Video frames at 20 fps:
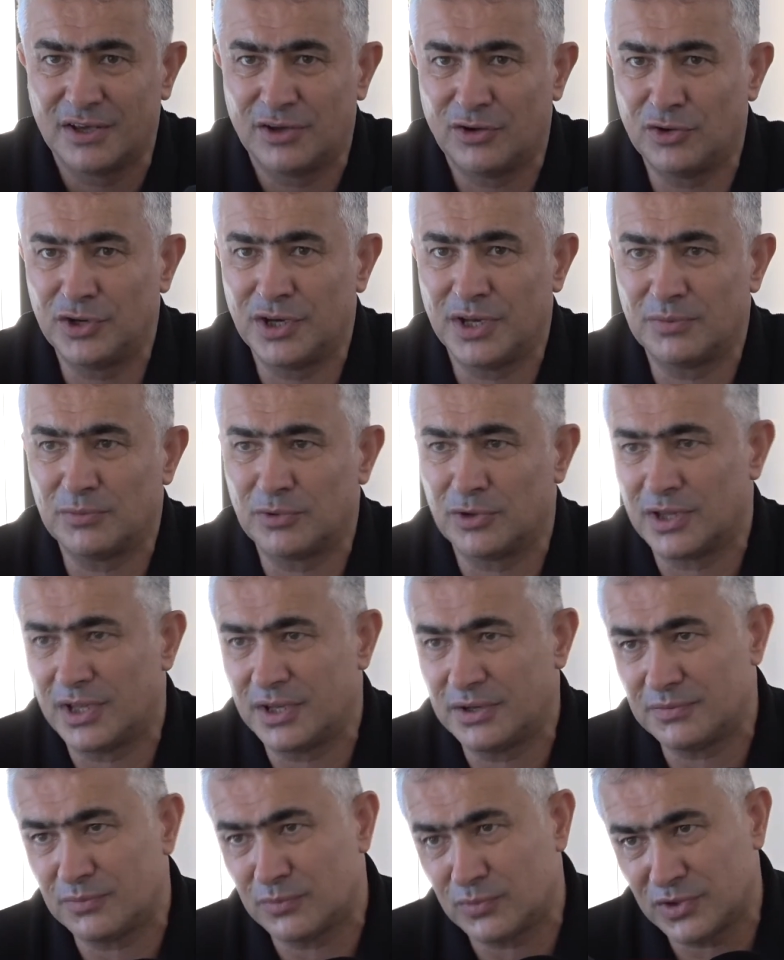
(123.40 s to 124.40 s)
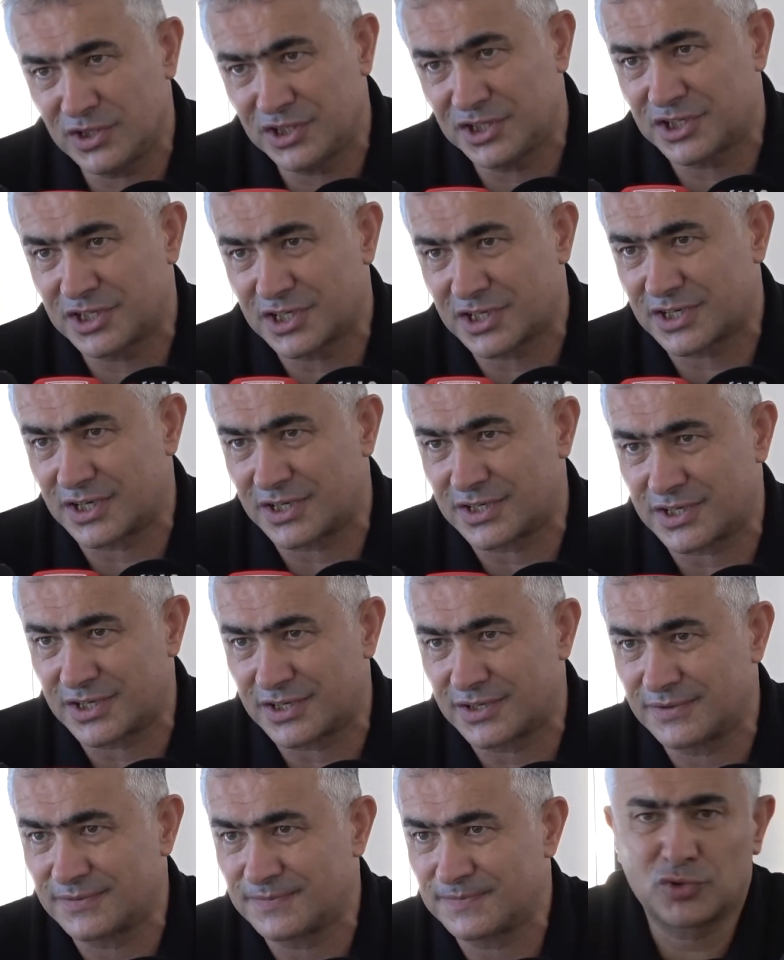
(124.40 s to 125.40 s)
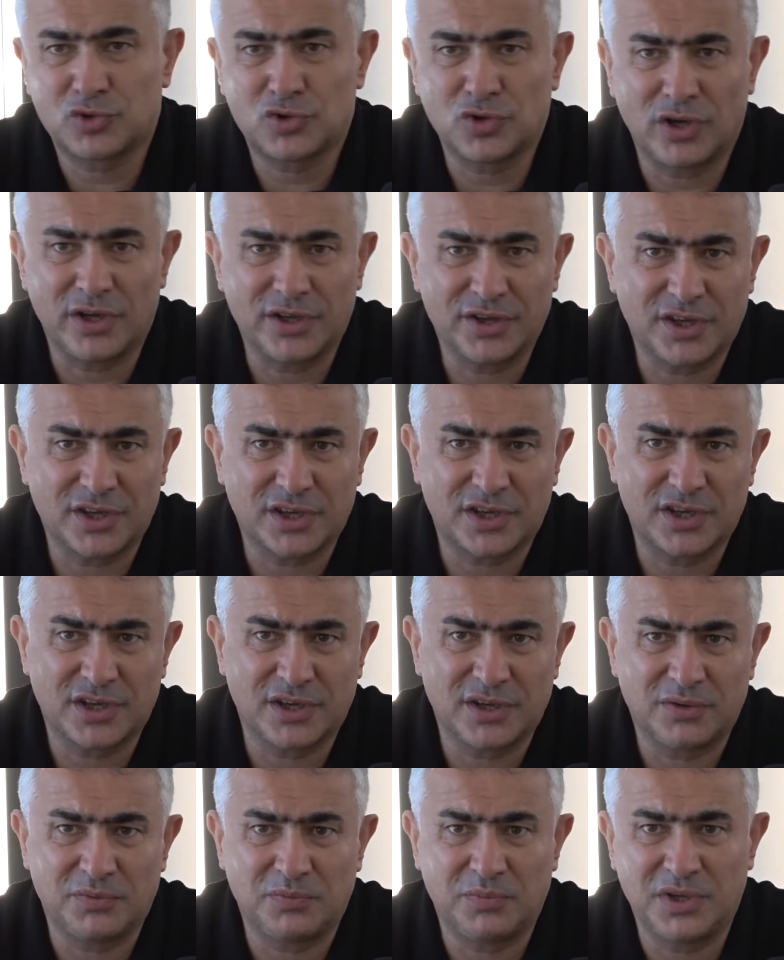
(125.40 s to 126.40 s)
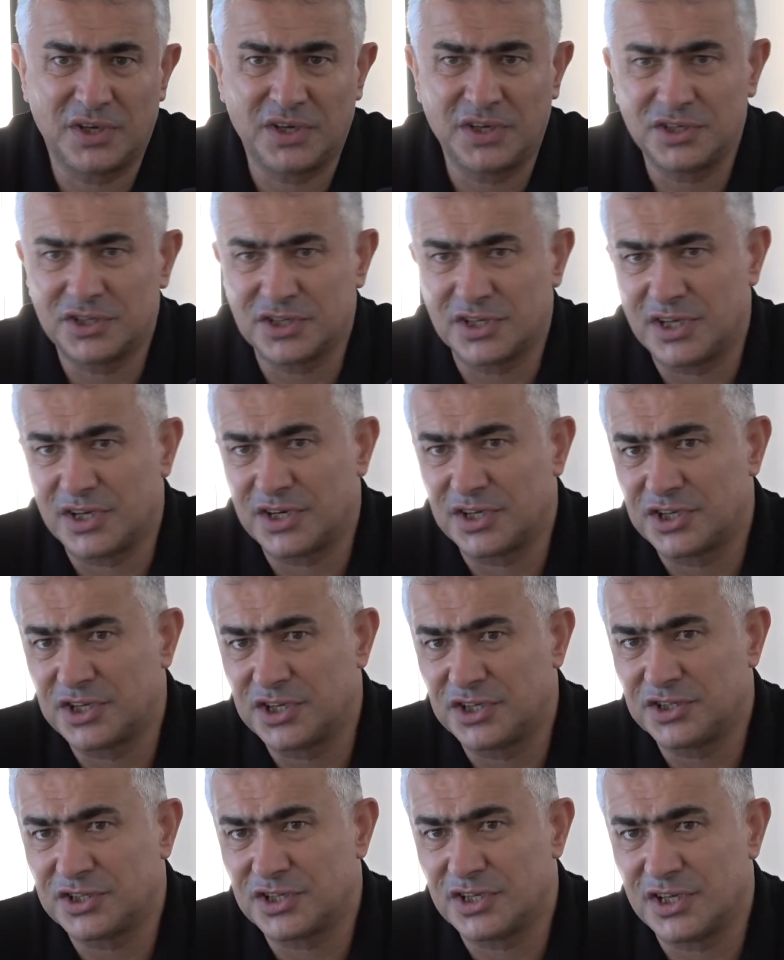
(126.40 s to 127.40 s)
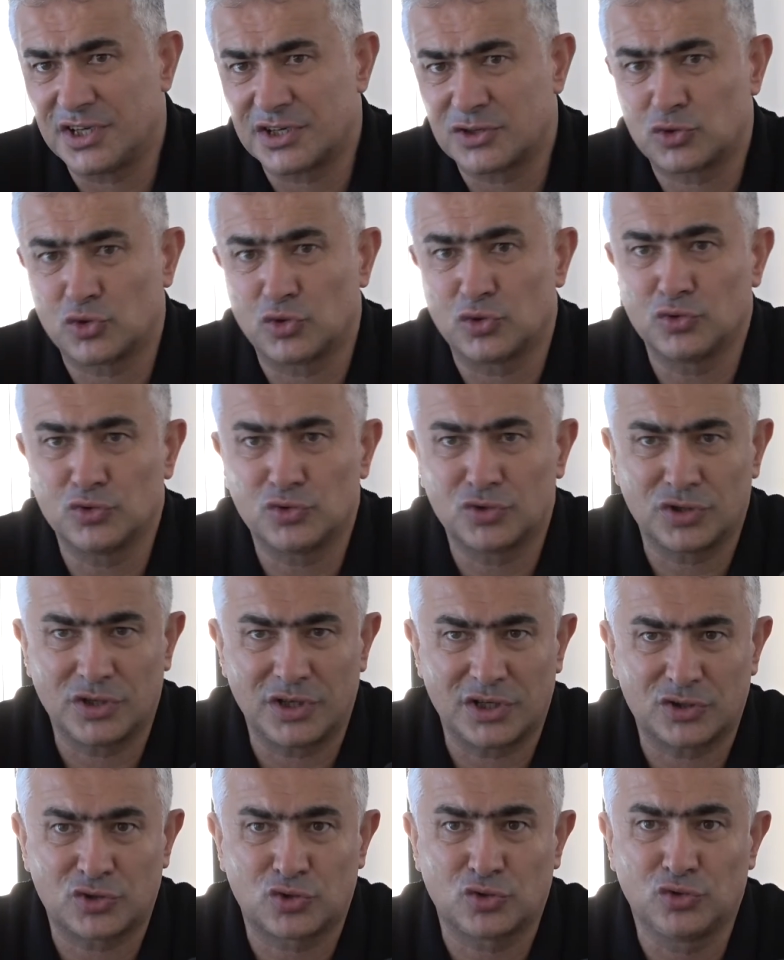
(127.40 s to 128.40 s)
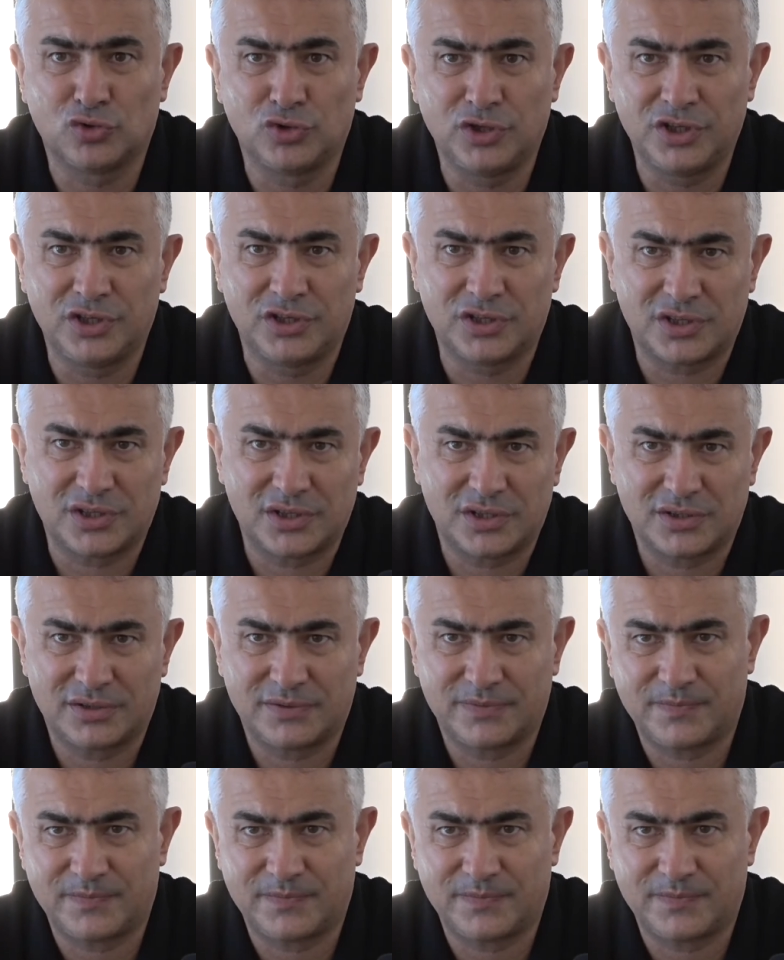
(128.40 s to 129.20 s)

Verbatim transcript: Önemli olan istikrar. Şu andaki birinciler, ikinciler, sonuncular sunidir.